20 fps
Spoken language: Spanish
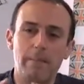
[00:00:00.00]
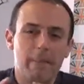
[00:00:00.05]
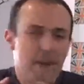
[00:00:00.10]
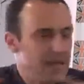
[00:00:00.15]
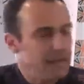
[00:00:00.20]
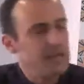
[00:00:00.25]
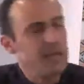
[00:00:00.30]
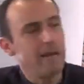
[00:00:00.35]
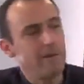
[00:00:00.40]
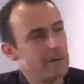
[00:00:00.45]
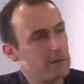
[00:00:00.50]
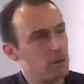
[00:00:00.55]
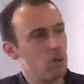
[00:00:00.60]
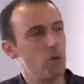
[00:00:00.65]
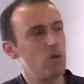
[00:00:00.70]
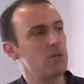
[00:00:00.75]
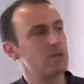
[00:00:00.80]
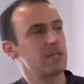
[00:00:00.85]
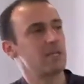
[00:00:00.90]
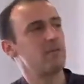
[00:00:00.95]
prácticamente
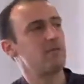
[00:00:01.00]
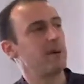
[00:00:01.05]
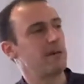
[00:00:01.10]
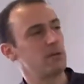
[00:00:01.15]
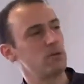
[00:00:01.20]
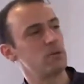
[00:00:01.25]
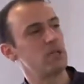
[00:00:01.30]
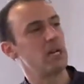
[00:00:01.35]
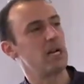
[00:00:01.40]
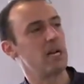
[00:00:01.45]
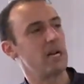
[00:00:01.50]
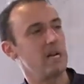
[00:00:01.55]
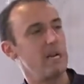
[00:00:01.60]
todos los aspectos de la